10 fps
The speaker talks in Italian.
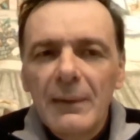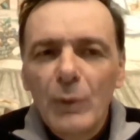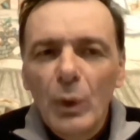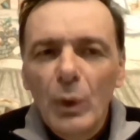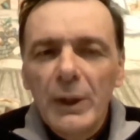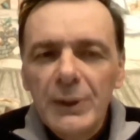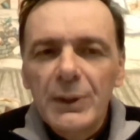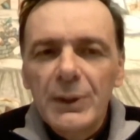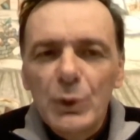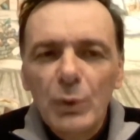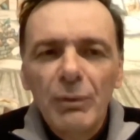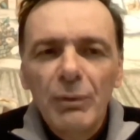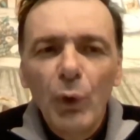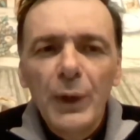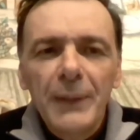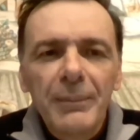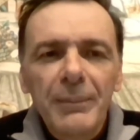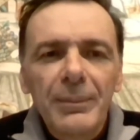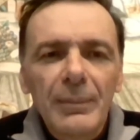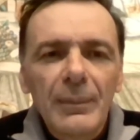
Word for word: quello che dice Gesù, voi